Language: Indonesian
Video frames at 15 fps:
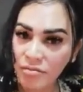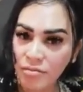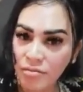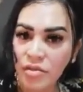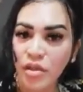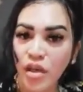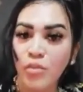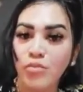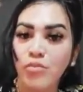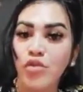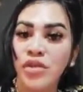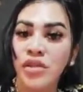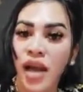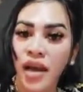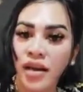hmm,
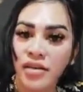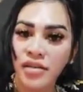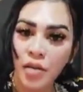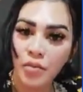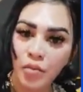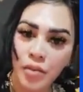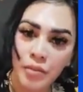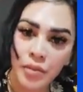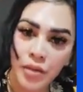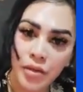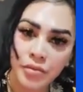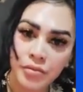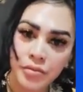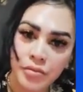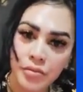musnah kalian sama
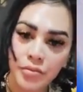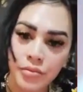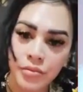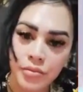PP.